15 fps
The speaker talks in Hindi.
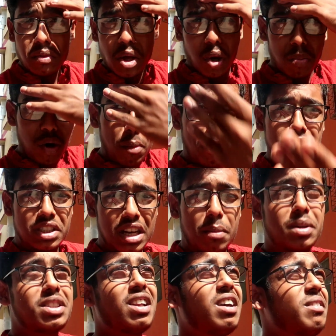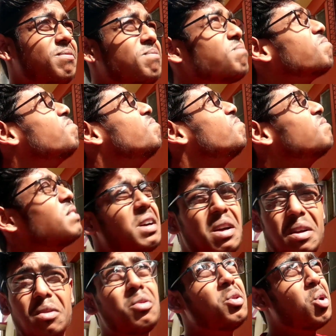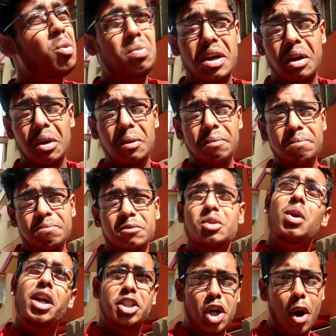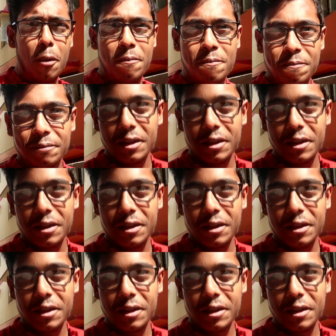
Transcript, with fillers: देखो पूरा पसीना पसीना धूप देख लो तो लेट्स गो